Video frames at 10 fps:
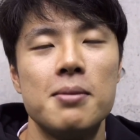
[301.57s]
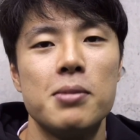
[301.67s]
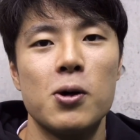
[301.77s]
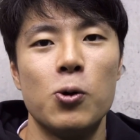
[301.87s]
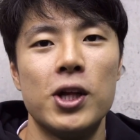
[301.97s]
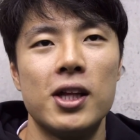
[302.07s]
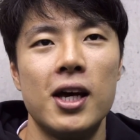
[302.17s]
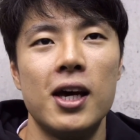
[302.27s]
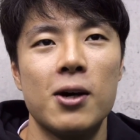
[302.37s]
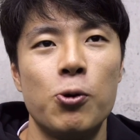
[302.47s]
まあ、こういっ
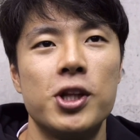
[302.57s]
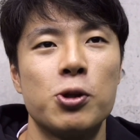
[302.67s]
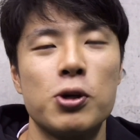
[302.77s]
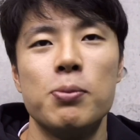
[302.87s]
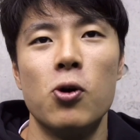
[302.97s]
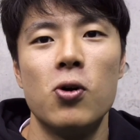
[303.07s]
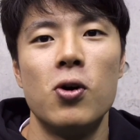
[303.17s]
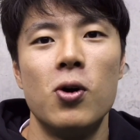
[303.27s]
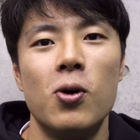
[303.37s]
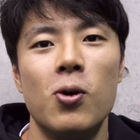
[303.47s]
てこういった時も
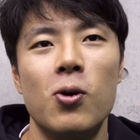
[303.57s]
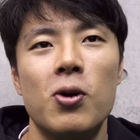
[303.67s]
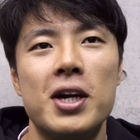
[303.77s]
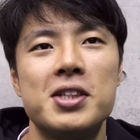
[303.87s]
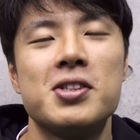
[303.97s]
もあ